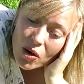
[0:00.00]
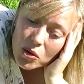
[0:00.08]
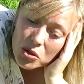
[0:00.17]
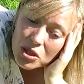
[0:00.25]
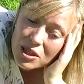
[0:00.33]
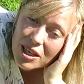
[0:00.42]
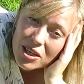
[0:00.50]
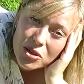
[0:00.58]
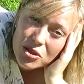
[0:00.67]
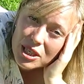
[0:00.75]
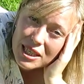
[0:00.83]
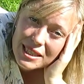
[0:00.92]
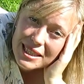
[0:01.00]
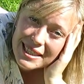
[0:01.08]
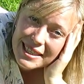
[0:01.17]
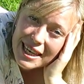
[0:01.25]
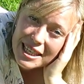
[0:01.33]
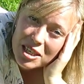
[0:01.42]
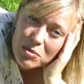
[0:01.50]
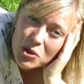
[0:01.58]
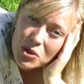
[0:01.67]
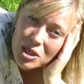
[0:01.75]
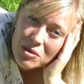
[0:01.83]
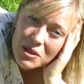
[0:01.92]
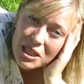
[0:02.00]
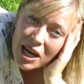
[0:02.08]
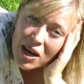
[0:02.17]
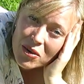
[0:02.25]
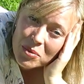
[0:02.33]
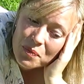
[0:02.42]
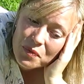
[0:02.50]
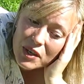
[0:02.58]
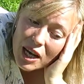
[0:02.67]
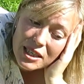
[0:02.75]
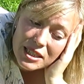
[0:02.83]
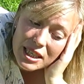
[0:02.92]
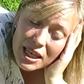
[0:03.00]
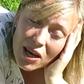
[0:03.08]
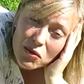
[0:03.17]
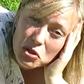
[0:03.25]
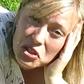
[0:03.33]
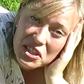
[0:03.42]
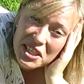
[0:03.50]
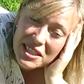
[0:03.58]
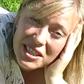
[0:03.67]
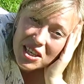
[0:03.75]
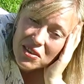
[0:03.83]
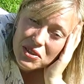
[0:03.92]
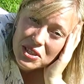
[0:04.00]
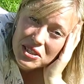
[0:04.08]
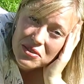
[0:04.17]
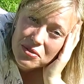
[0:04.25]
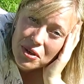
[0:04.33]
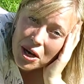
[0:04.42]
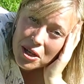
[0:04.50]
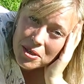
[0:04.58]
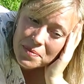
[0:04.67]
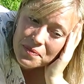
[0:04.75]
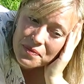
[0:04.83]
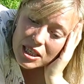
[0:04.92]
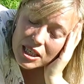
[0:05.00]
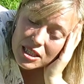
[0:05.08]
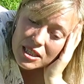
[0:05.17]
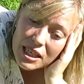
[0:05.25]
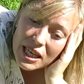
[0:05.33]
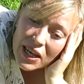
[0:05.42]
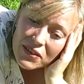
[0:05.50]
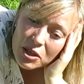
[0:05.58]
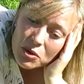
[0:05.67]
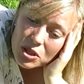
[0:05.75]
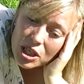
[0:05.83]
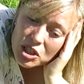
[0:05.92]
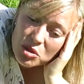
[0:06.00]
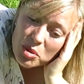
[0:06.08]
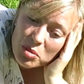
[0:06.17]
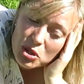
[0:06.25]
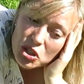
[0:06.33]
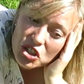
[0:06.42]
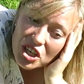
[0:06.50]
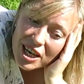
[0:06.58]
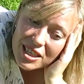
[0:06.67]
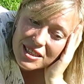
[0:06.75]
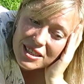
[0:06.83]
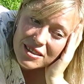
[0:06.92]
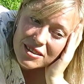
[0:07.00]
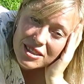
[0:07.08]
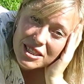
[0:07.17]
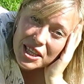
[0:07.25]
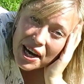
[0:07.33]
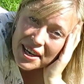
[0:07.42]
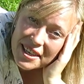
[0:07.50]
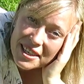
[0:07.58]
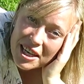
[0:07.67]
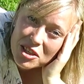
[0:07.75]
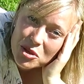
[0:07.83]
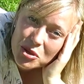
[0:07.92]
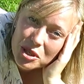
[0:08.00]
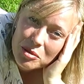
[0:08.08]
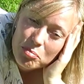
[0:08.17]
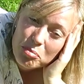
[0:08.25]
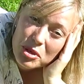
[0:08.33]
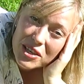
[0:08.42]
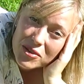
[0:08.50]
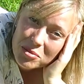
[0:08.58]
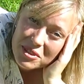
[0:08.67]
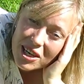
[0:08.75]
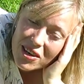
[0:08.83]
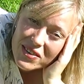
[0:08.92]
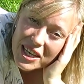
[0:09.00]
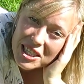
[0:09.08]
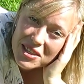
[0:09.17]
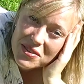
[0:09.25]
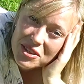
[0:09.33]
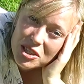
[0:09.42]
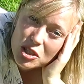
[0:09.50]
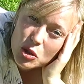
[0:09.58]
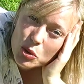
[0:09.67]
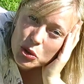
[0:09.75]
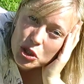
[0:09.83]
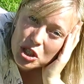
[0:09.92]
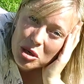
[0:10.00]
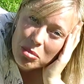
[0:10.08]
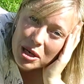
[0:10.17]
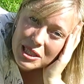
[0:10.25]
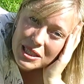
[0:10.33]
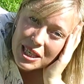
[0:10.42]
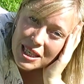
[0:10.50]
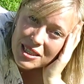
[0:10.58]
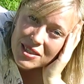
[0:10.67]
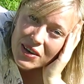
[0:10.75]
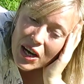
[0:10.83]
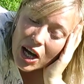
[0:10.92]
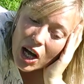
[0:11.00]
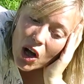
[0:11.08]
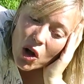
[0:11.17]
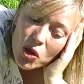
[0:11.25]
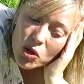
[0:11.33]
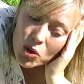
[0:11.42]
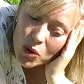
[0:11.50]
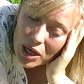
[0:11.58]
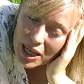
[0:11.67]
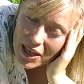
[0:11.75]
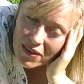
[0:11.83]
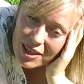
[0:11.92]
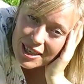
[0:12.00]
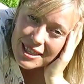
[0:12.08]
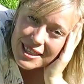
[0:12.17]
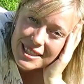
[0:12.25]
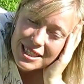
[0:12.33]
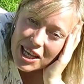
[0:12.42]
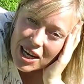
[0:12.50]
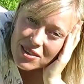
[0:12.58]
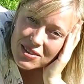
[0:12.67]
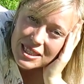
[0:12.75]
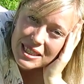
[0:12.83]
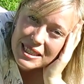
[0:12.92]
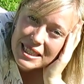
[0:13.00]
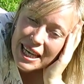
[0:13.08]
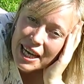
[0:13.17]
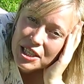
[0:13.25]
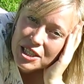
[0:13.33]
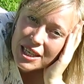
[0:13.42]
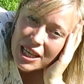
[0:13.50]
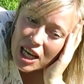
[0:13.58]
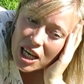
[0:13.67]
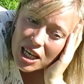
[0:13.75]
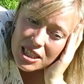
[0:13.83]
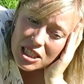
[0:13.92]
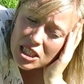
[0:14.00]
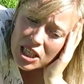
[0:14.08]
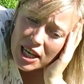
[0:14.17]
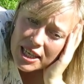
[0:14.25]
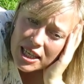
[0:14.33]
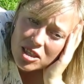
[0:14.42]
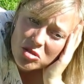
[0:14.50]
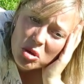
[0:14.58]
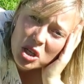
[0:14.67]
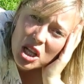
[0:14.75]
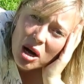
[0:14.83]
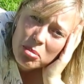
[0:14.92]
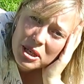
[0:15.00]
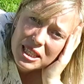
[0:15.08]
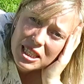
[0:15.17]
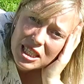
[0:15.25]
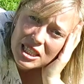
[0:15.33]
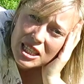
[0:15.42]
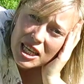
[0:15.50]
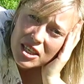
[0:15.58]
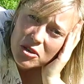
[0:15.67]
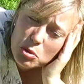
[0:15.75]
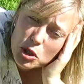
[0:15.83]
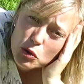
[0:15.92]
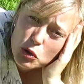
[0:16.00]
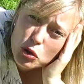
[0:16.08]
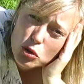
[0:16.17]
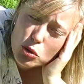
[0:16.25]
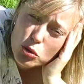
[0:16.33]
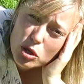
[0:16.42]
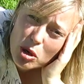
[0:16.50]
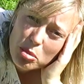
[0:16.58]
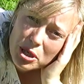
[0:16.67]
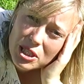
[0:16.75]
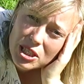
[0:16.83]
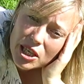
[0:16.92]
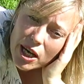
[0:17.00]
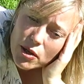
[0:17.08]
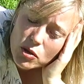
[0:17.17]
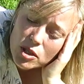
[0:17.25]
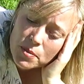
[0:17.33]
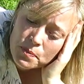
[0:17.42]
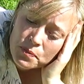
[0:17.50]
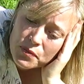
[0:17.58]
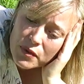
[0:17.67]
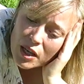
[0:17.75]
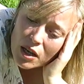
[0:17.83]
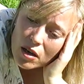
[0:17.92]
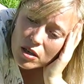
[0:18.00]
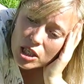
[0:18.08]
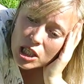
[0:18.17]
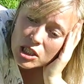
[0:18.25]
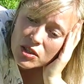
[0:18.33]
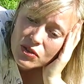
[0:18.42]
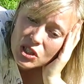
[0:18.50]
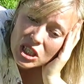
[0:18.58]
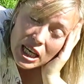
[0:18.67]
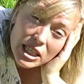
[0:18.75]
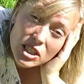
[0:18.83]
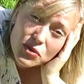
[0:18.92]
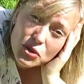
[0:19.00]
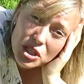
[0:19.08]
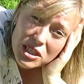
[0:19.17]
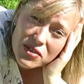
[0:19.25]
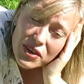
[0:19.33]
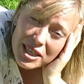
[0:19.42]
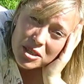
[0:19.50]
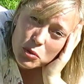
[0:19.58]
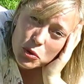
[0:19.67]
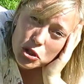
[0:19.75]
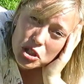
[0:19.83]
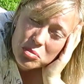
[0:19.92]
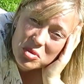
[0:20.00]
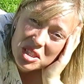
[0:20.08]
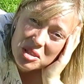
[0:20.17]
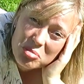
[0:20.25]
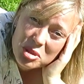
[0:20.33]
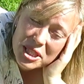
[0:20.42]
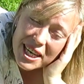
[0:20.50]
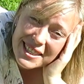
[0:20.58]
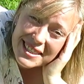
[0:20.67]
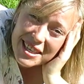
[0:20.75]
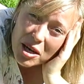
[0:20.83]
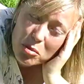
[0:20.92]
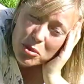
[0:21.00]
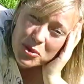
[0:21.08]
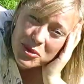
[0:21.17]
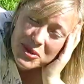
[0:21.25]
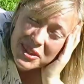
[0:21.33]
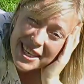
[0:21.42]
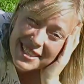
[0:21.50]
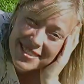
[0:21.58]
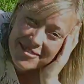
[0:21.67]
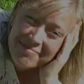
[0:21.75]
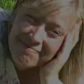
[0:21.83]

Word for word: Он не дает расти никаким другим травам, хотя я его здесь не высевала. И этот клевер, он даже побеждает злак, который первым захватывает скошенное пространство, но клевер этот злак вытесняет – этот злак я не смогла определить, злаки вообще очень трудно определяются. Если вы знаете его название, можете мне написать, я буду знать.